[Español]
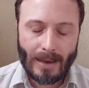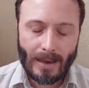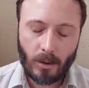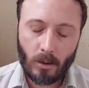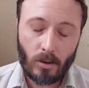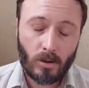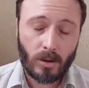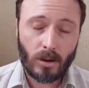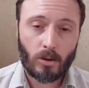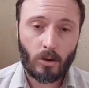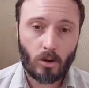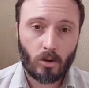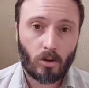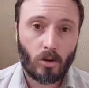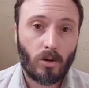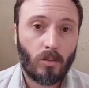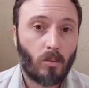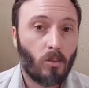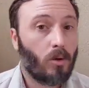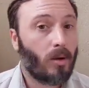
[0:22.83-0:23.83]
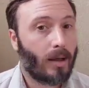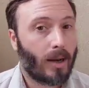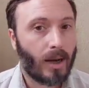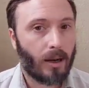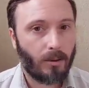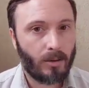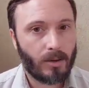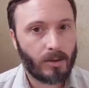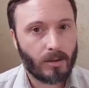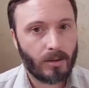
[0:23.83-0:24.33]
Estos hechos son muy
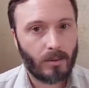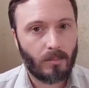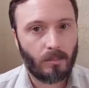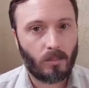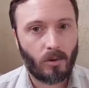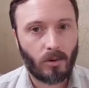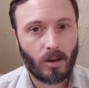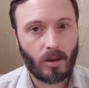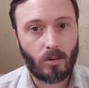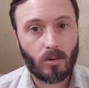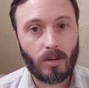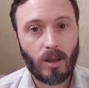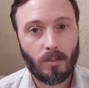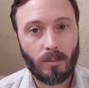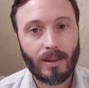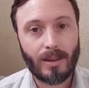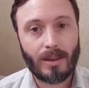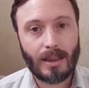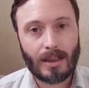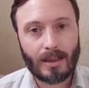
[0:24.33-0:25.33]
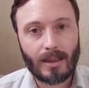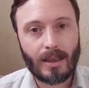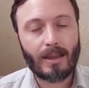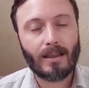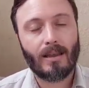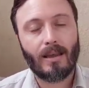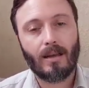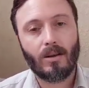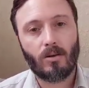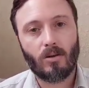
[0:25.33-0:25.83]
graves porque justamente
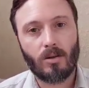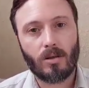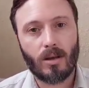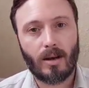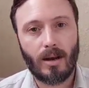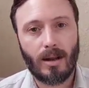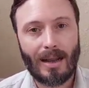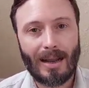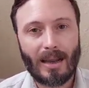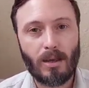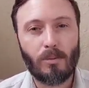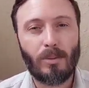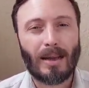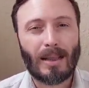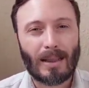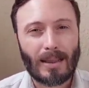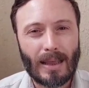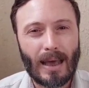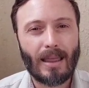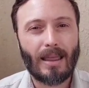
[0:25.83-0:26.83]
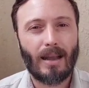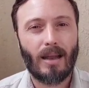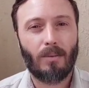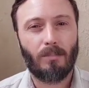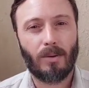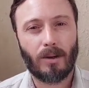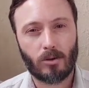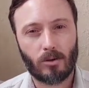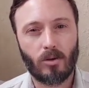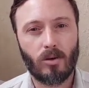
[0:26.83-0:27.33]
atentan contra la libertad de
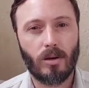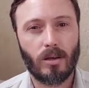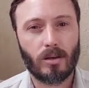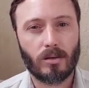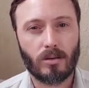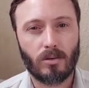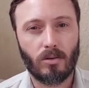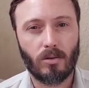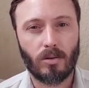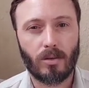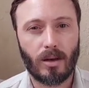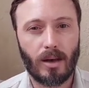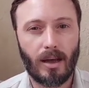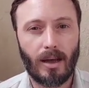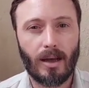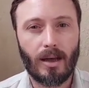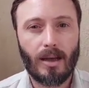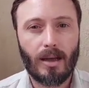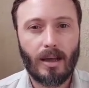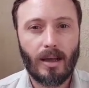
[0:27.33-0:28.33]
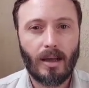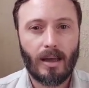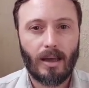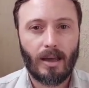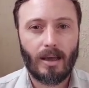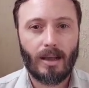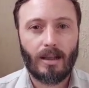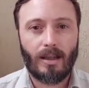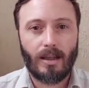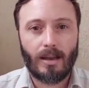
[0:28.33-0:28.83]
las personas, contra
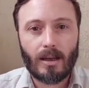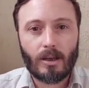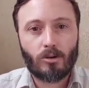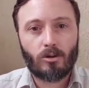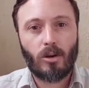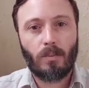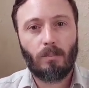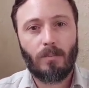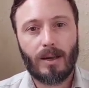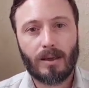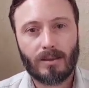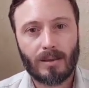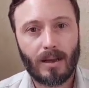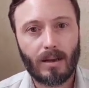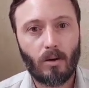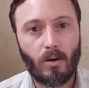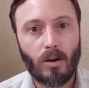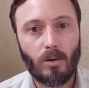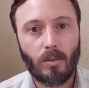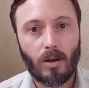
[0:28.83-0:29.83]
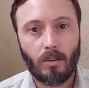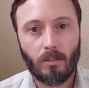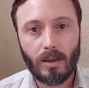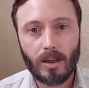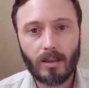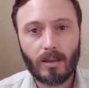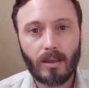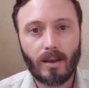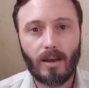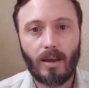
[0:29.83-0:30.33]
el derecho a expresarnos
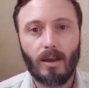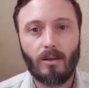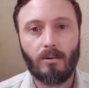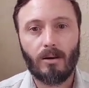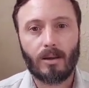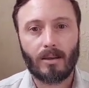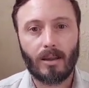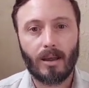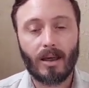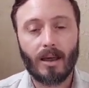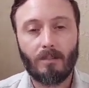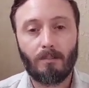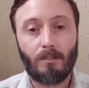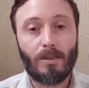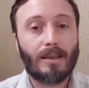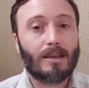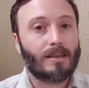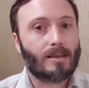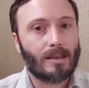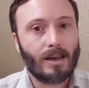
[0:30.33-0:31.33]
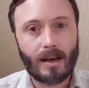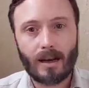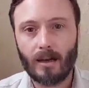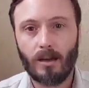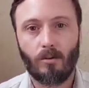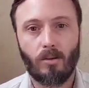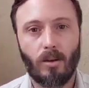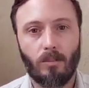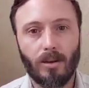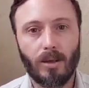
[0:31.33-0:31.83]
libremente, la libertad de pensar
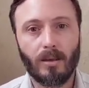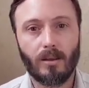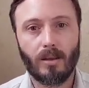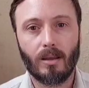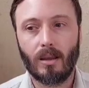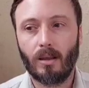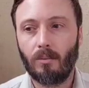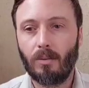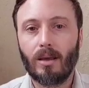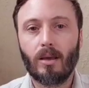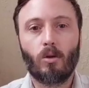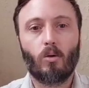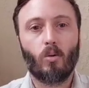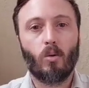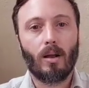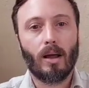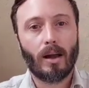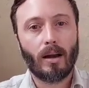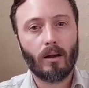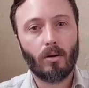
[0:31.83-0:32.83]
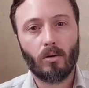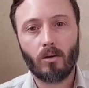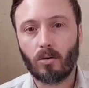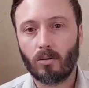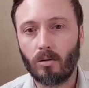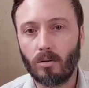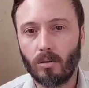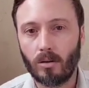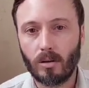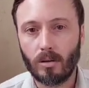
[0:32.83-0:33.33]
libremente, de vincularnos
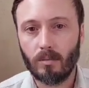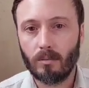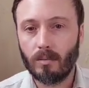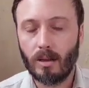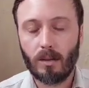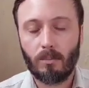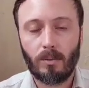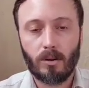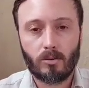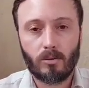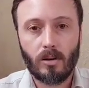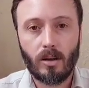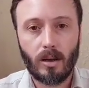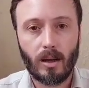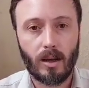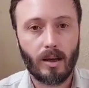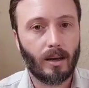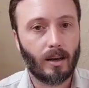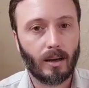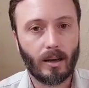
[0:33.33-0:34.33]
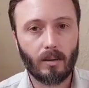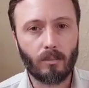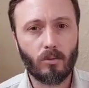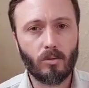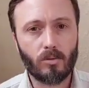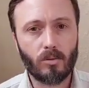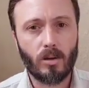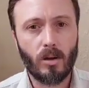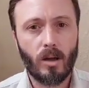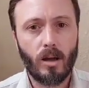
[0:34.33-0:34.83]
con las personas que
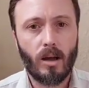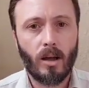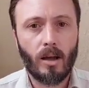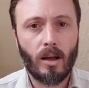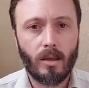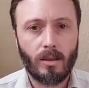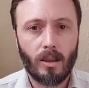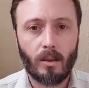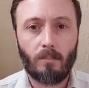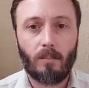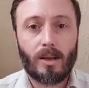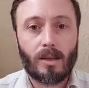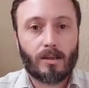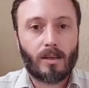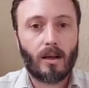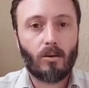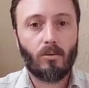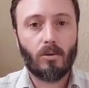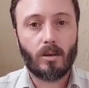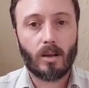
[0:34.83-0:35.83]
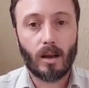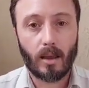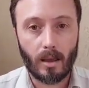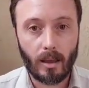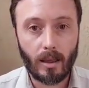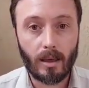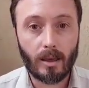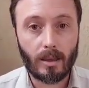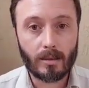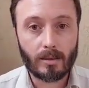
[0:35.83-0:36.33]
querramos, de expresar nuestras
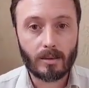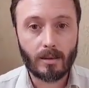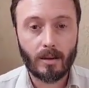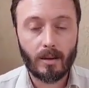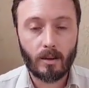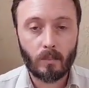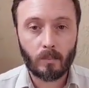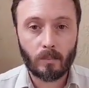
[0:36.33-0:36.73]
ideas